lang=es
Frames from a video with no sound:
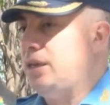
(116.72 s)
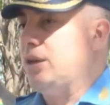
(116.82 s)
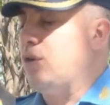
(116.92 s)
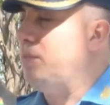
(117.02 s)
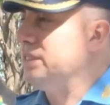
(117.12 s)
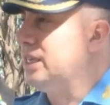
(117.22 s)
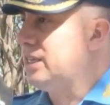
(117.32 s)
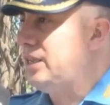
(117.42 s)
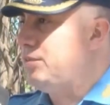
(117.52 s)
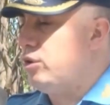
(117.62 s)
con base
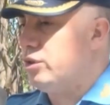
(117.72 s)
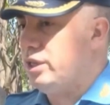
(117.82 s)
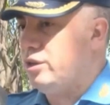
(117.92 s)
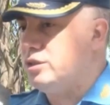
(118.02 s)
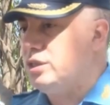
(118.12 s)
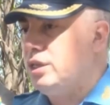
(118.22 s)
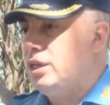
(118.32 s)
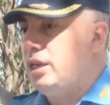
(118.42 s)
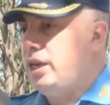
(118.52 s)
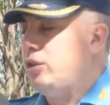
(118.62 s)
aquí en Morteros.
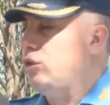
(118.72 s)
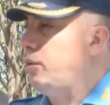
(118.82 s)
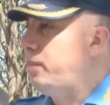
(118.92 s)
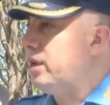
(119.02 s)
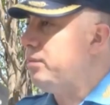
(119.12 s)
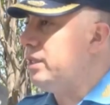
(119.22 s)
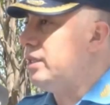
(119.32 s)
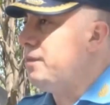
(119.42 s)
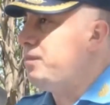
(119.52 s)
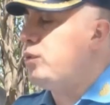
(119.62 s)
Esto nos
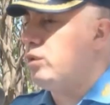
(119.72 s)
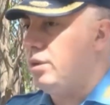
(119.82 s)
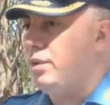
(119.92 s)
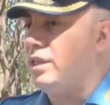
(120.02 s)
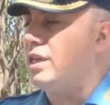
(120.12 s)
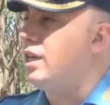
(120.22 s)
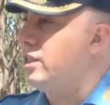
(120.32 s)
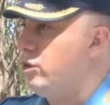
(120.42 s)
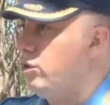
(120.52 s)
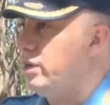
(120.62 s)
permite justamente
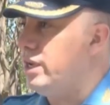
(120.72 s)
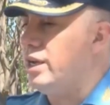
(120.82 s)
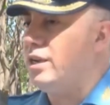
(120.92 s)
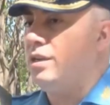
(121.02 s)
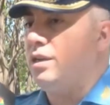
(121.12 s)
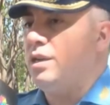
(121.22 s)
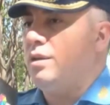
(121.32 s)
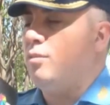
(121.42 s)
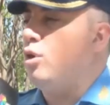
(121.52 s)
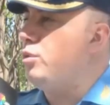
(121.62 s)
gestionar,
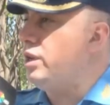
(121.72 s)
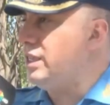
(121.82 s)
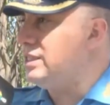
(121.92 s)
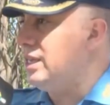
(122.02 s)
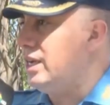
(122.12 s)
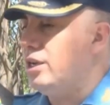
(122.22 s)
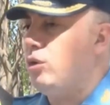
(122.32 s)
movilizar,